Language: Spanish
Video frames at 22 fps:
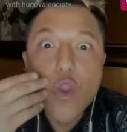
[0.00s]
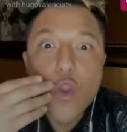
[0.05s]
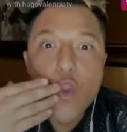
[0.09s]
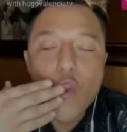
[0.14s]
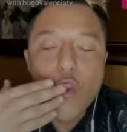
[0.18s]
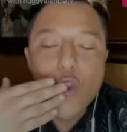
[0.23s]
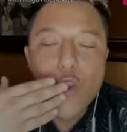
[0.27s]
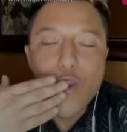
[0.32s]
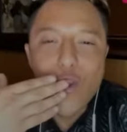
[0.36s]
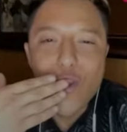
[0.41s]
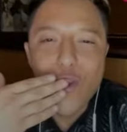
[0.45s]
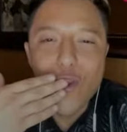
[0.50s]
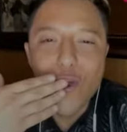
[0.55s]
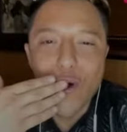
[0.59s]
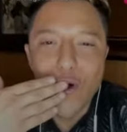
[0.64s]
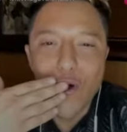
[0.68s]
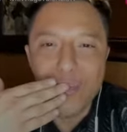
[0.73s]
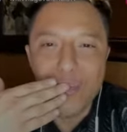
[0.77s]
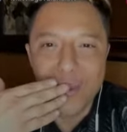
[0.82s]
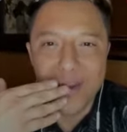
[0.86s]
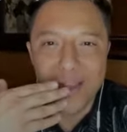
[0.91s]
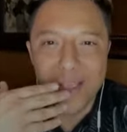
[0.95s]

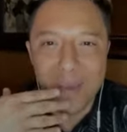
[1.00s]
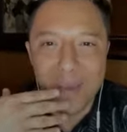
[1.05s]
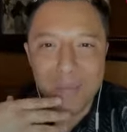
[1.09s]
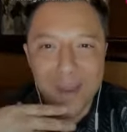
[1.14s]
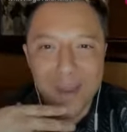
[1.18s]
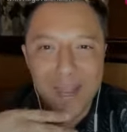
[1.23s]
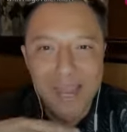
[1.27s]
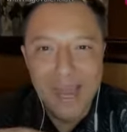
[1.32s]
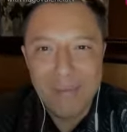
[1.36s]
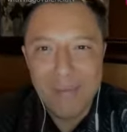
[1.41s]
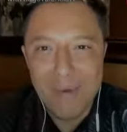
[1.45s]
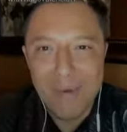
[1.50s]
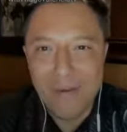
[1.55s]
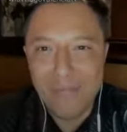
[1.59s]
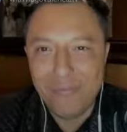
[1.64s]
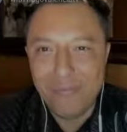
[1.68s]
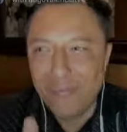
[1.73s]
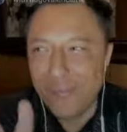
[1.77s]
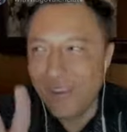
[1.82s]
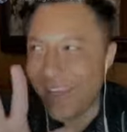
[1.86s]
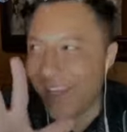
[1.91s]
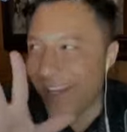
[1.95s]
No, pero qué pelea
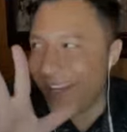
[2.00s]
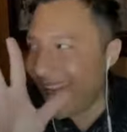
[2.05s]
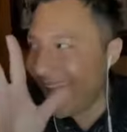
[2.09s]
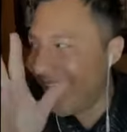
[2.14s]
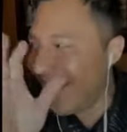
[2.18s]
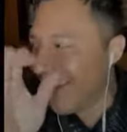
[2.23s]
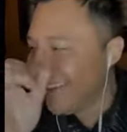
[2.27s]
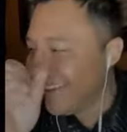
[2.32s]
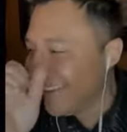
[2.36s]
más fina.